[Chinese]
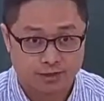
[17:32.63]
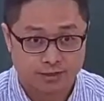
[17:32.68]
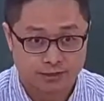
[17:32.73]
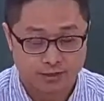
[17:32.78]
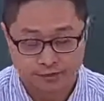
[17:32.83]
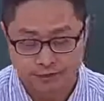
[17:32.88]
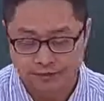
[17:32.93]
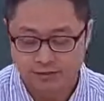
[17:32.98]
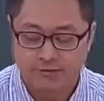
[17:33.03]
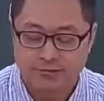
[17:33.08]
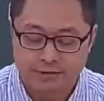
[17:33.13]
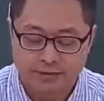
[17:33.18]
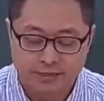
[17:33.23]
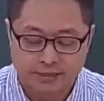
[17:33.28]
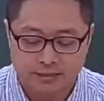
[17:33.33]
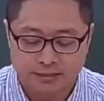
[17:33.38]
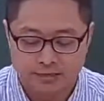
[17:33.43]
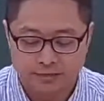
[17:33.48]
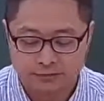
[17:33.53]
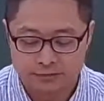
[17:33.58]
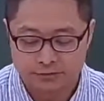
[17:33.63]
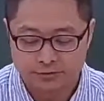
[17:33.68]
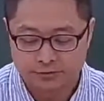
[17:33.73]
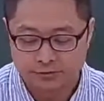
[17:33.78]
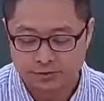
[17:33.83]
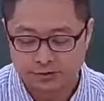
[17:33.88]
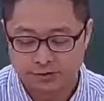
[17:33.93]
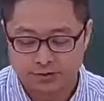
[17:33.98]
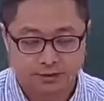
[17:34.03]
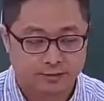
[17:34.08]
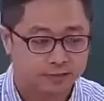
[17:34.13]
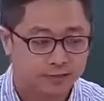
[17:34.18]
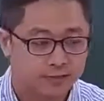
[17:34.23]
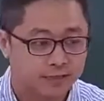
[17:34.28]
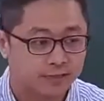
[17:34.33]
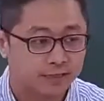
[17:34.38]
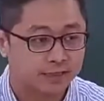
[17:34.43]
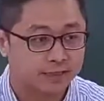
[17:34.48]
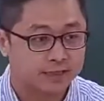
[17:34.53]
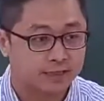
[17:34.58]
你可以待会下课去跟他
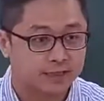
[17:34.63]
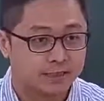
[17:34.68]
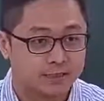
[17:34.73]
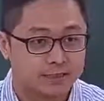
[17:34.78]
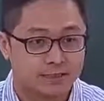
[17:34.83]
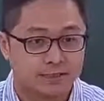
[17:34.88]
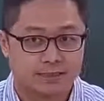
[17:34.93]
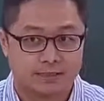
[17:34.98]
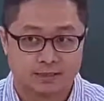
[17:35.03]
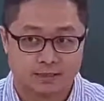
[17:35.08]
们讲一下，